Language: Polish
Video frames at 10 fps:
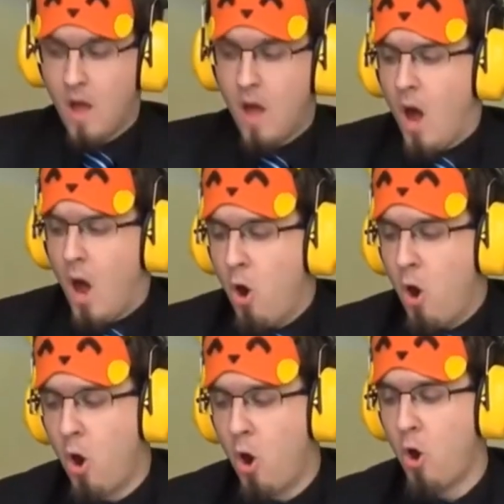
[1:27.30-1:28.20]
początkowe.
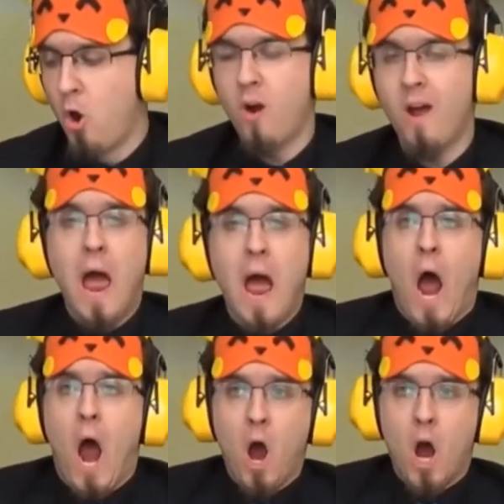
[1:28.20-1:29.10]
Y, w
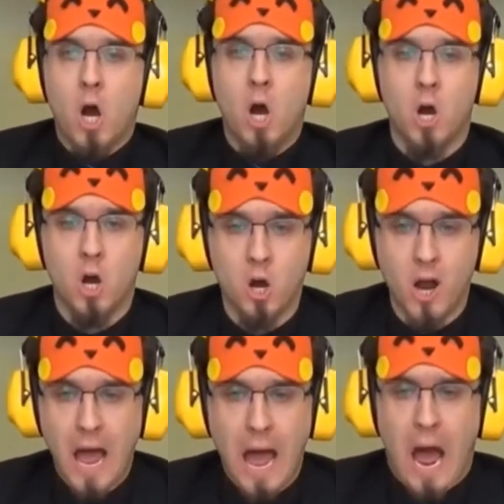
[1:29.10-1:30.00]
linku tutaj
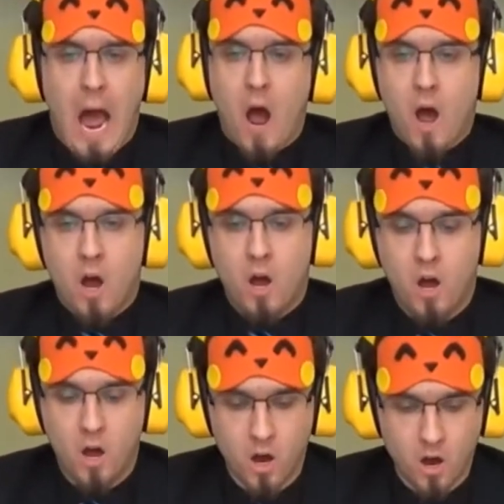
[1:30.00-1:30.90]
y, i na dole
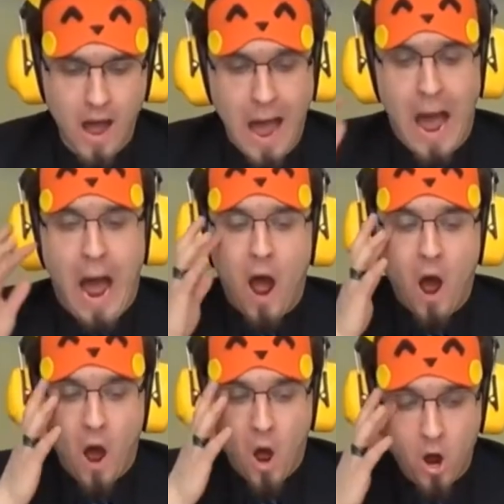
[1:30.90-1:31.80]
również y,
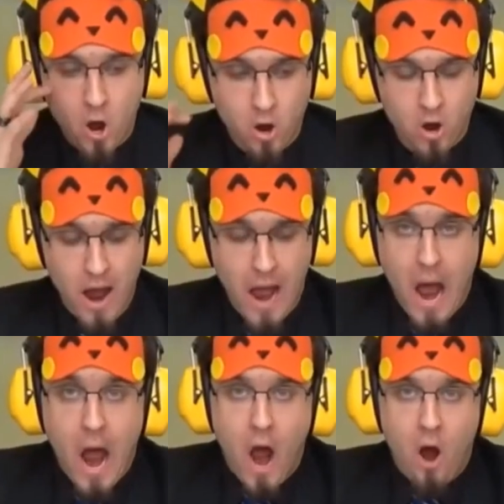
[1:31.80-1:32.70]
jest
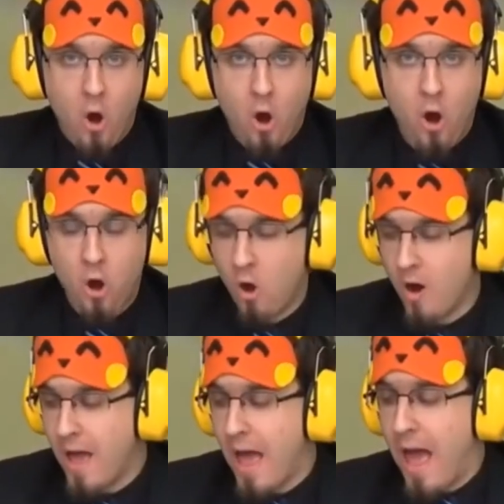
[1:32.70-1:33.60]
skierowanie do oryginalnego
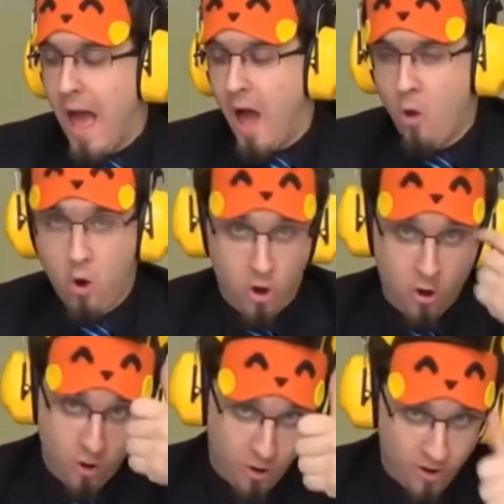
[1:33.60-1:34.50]
źródłowego pliku,
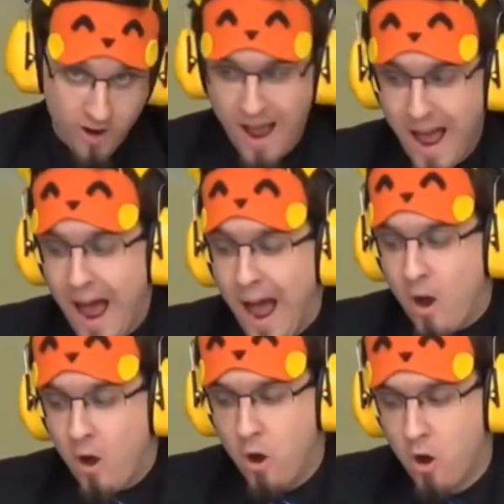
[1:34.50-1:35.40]
gdzie możemy sobie to
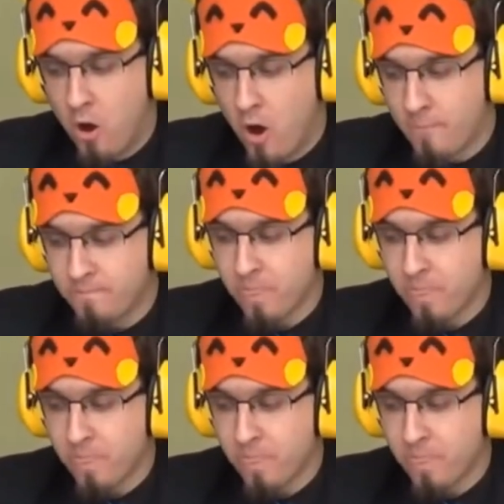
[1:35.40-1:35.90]
wszystko obejrzeć.